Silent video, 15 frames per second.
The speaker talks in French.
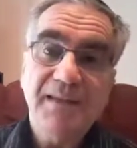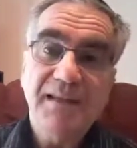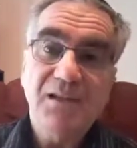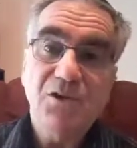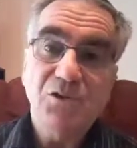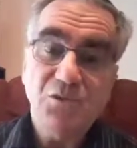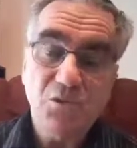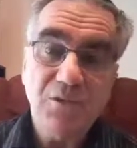
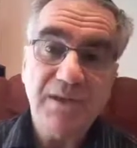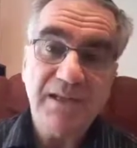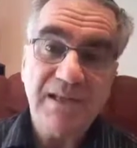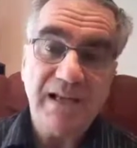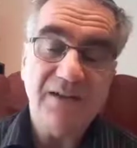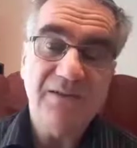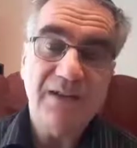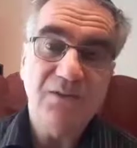Et un jour, il
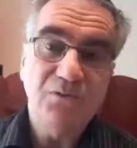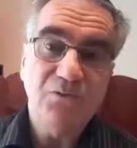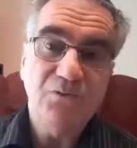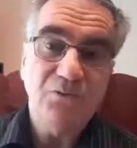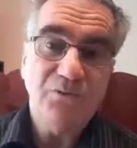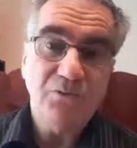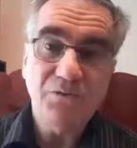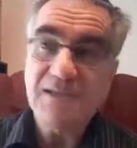sera avec
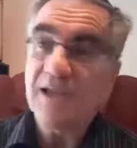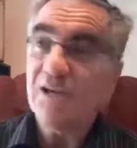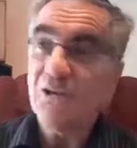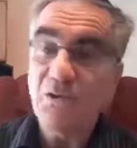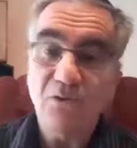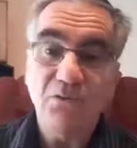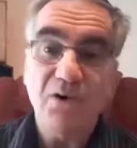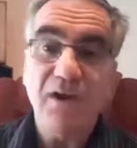nous. Nous
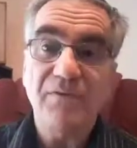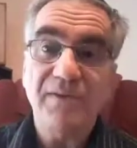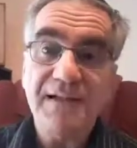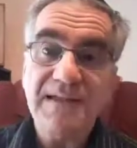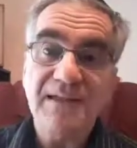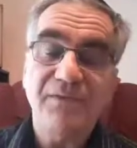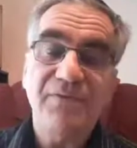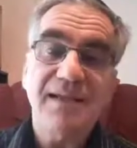allons le voir
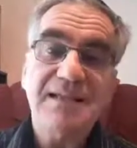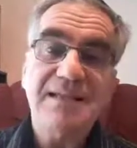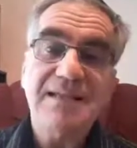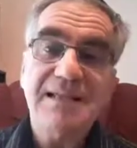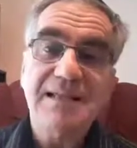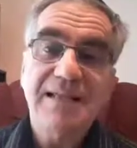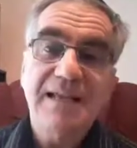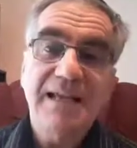face à
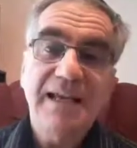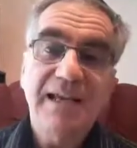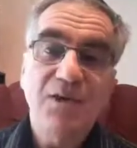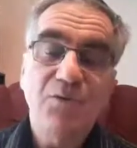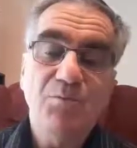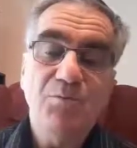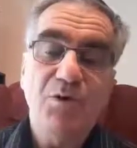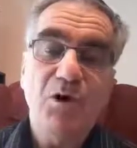face. Et
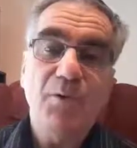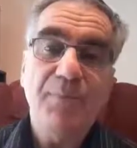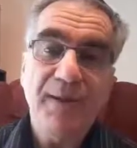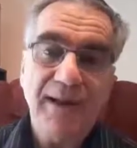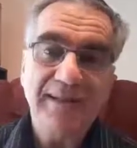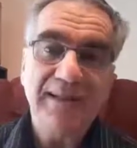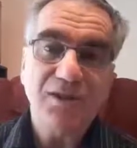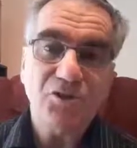nous pourrons
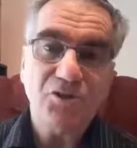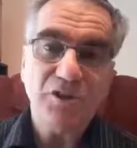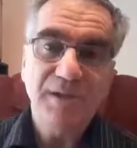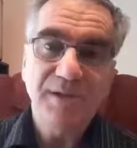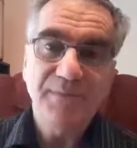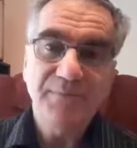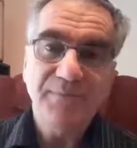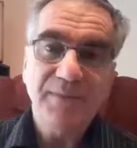
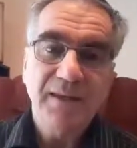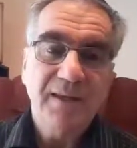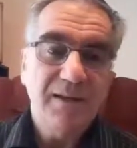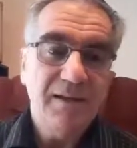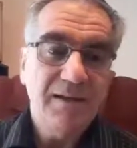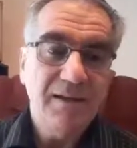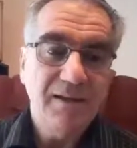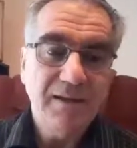partager
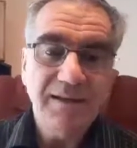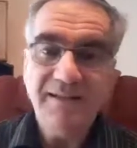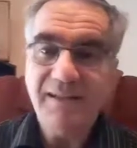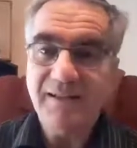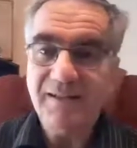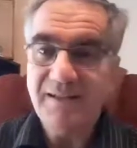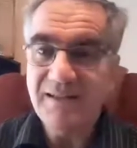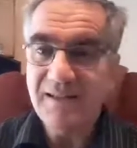euh,
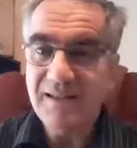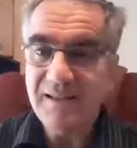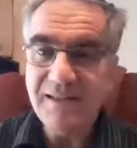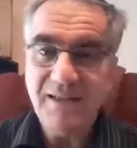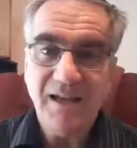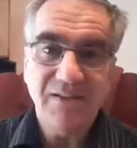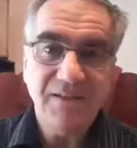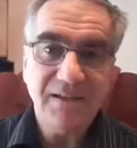
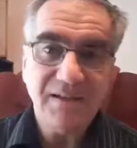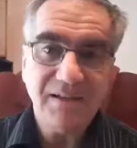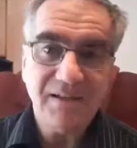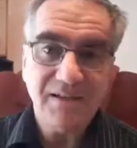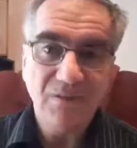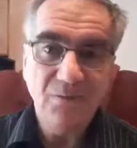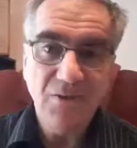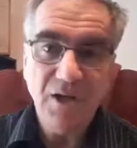l'éternité avec
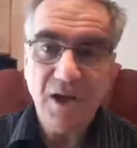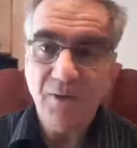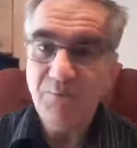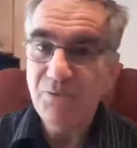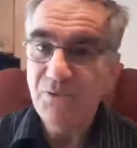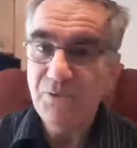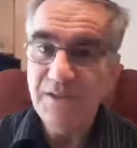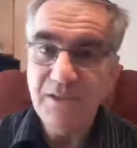où il n'y aura
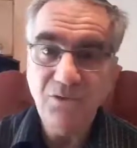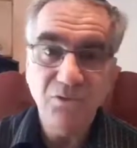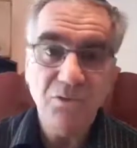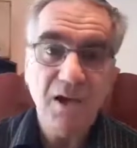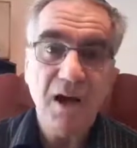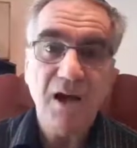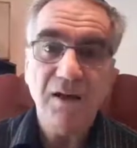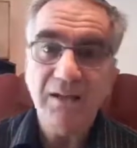plus ni
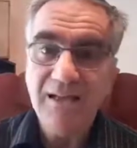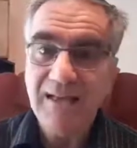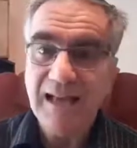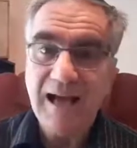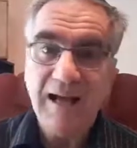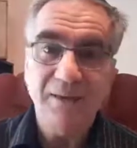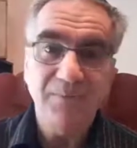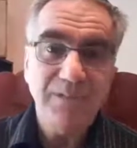douleur, ni
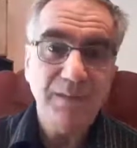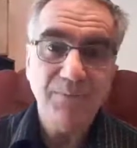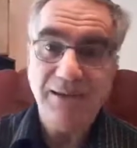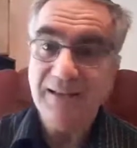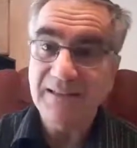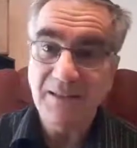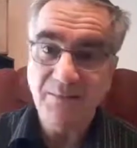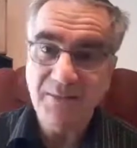larmes, ni
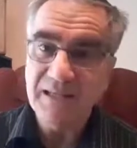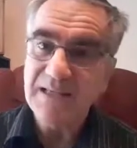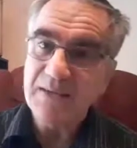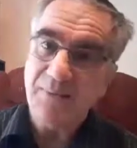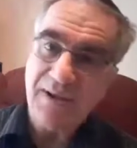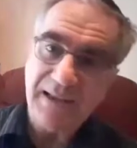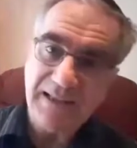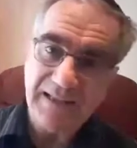pandémie,
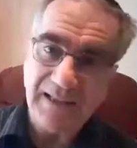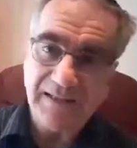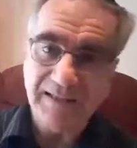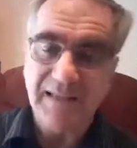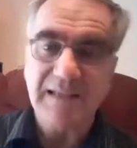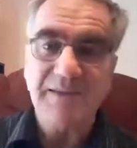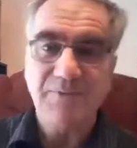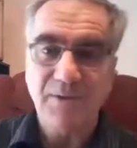c'est pas écrit dans le
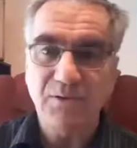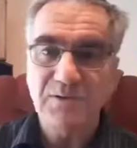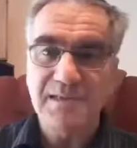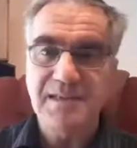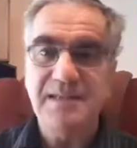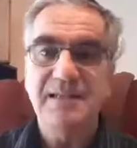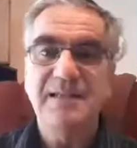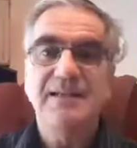texte, mais on le
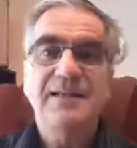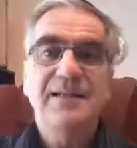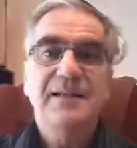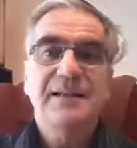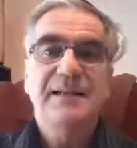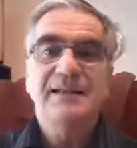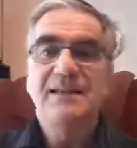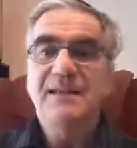sait,
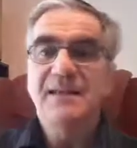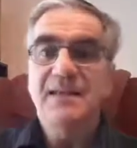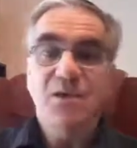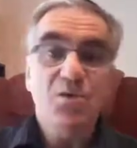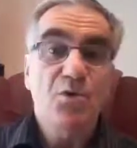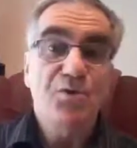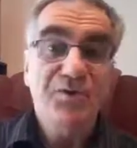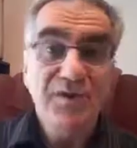ni euh,
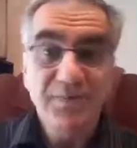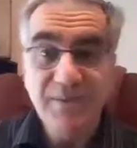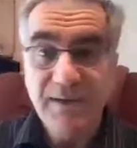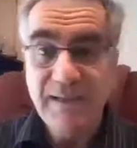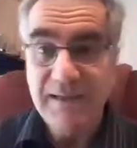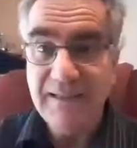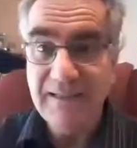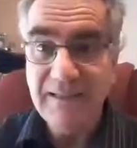
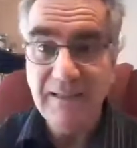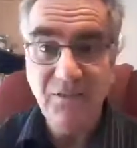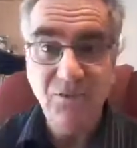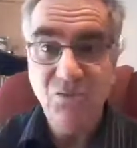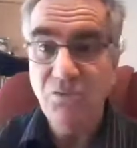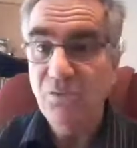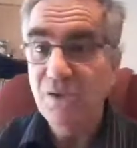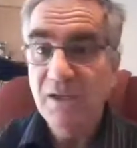confinement et ni
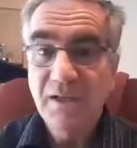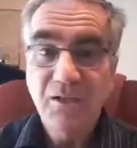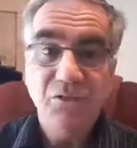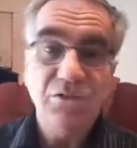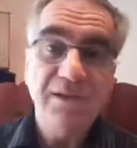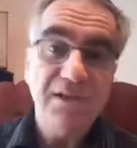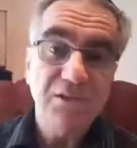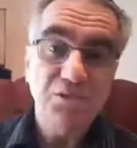
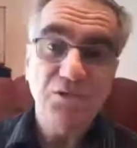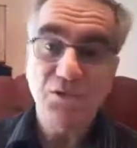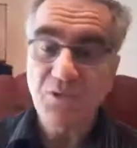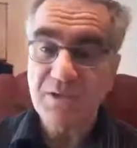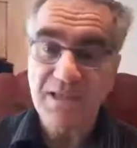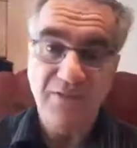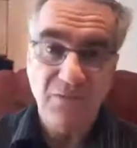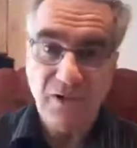toutes les autres
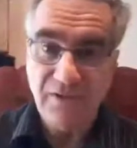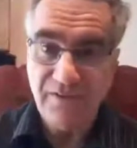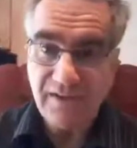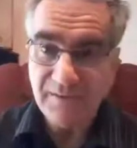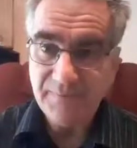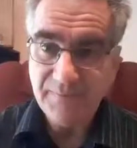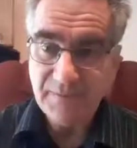choses qui vont avec.